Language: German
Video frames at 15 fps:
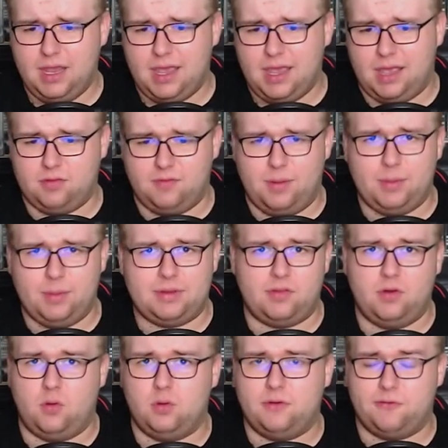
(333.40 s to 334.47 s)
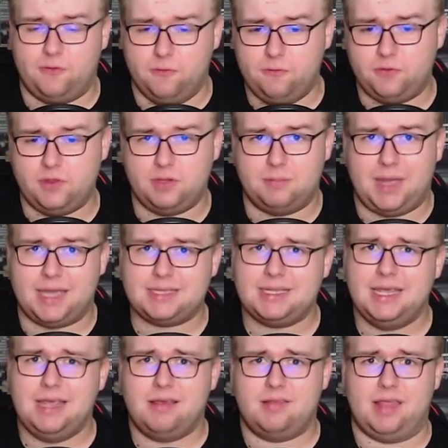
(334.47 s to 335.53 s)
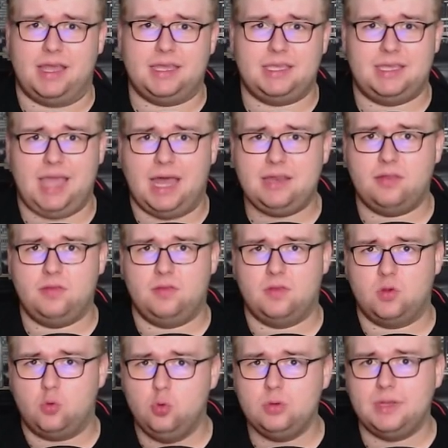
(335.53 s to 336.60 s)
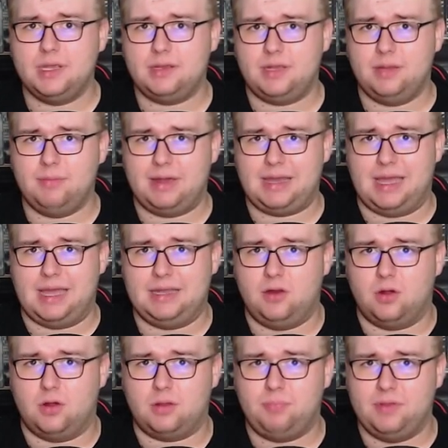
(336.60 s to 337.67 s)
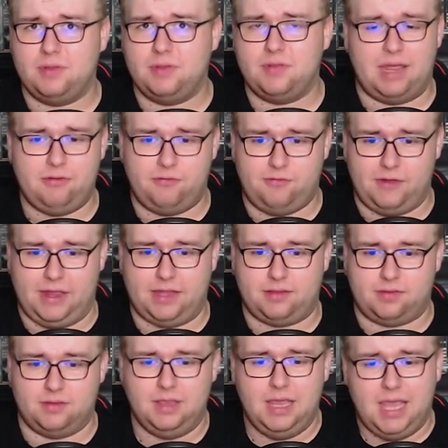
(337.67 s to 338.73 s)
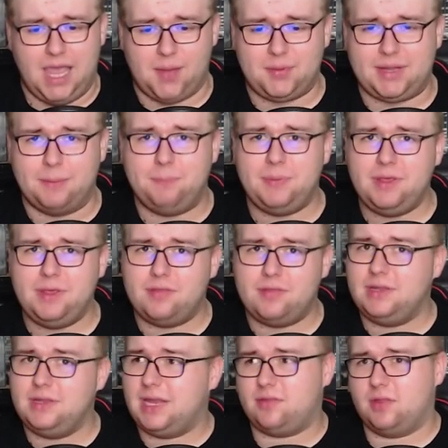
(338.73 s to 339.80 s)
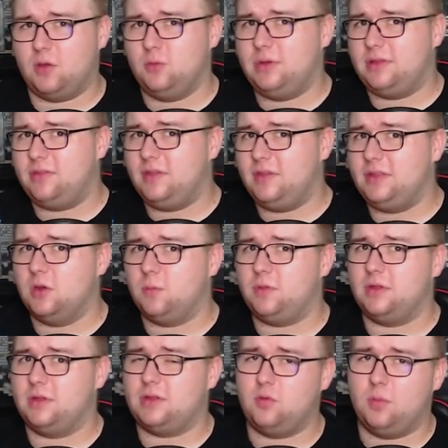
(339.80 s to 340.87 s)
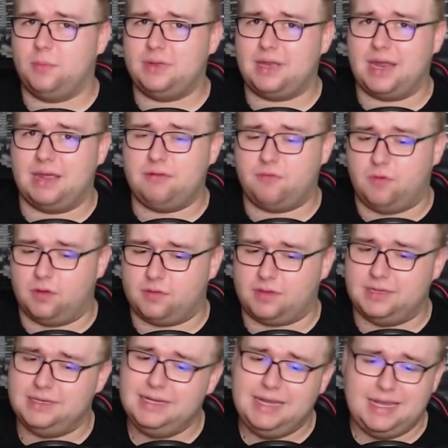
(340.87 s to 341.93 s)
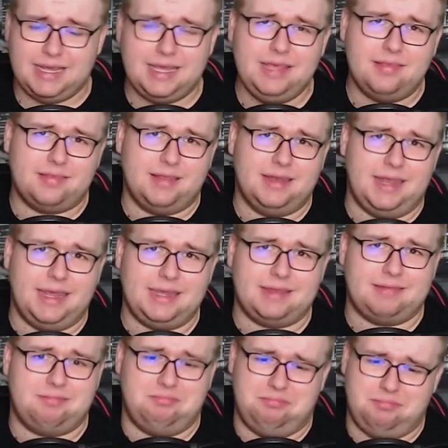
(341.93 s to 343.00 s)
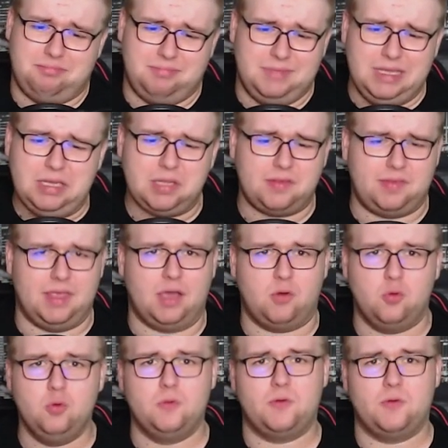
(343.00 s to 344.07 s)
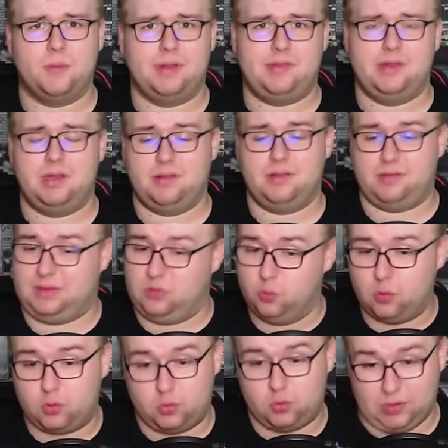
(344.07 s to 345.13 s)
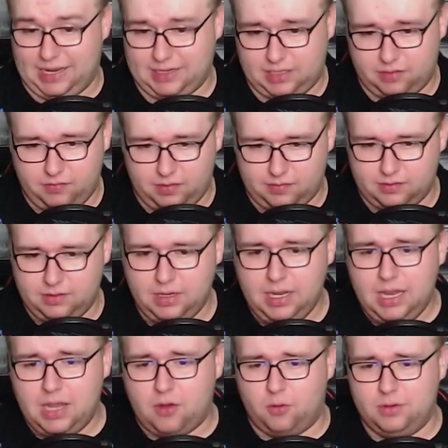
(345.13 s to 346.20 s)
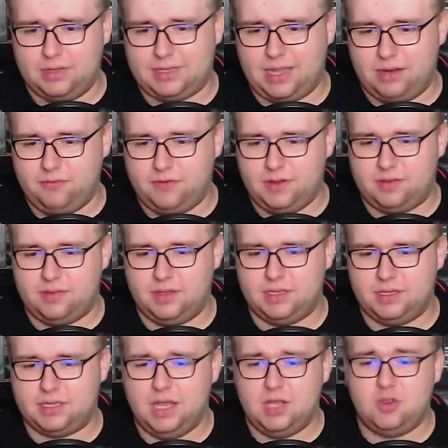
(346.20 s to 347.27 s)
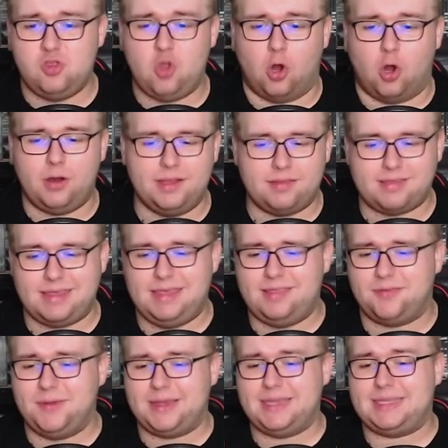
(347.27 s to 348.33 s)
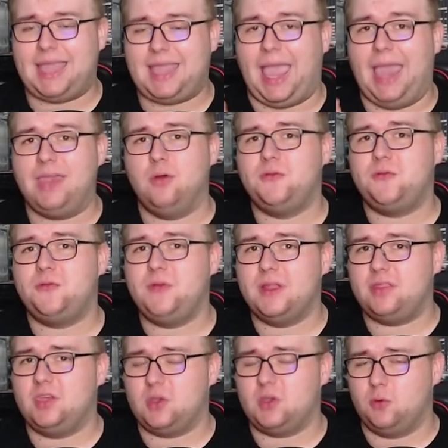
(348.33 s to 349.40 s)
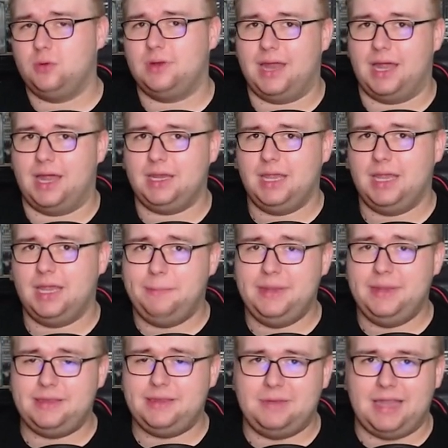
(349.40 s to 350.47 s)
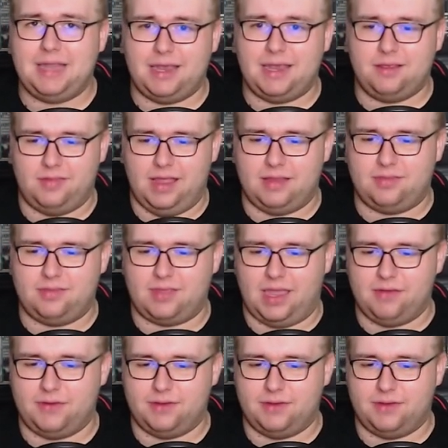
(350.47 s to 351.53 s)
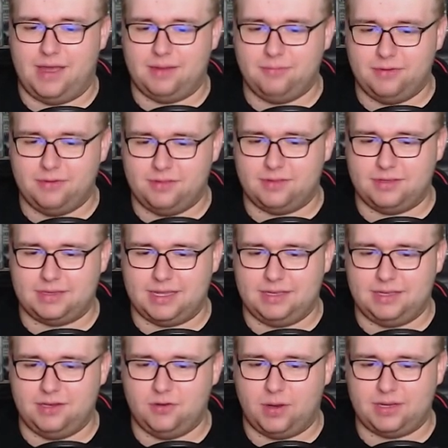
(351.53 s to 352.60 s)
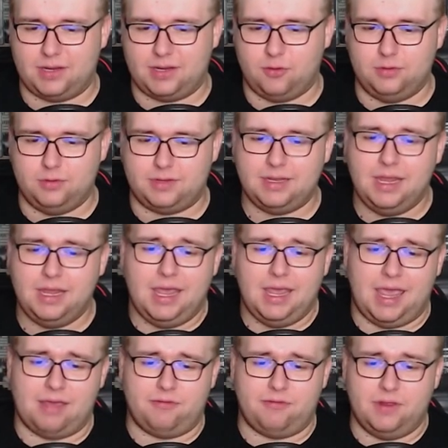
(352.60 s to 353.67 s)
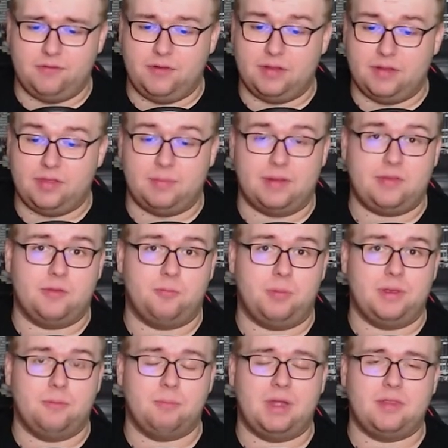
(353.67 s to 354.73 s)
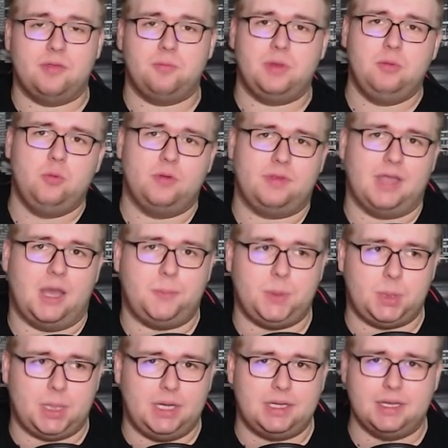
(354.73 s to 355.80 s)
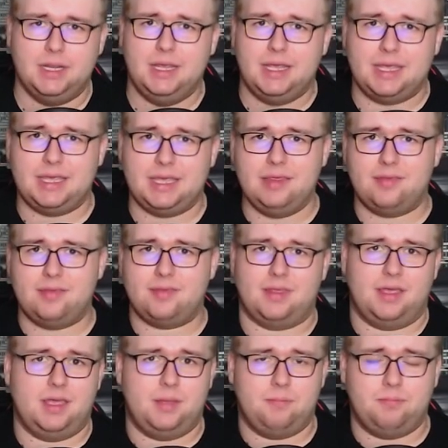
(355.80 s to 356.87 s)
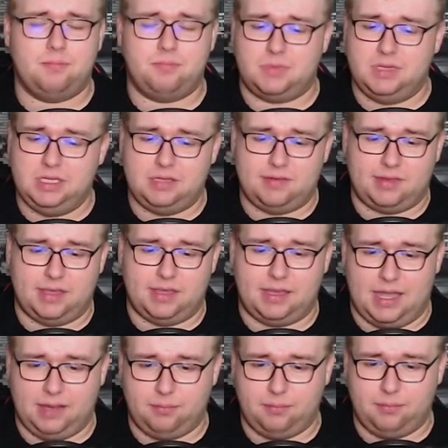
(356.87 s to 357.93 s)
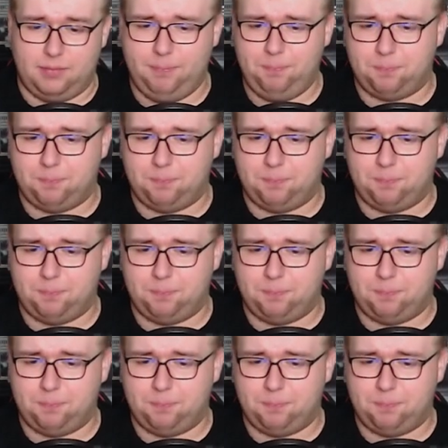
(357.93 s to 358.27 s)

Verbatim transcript: Also wenn man das in Runde 50 macht, sage ich, ja, das ist eine gute Idee. Man kann dann auch ein bisschen Reifen verheizen. Aber dann bis in die letzte Runde zittern, ob sich das überhaupt mit den Reifen ausgeht, ist dann echt nicht sehr gut von Mercedes durchdacht gewesen. Runde 43, Norris ist wirklich 43 Runden lang mit dem gleichen Satz Reifen gefahren, bis er sich dann den neuen geholt hat. Äh, 44 Marzipin Mazipin musste abstellen, ist ähm, nichts gegangen mehr.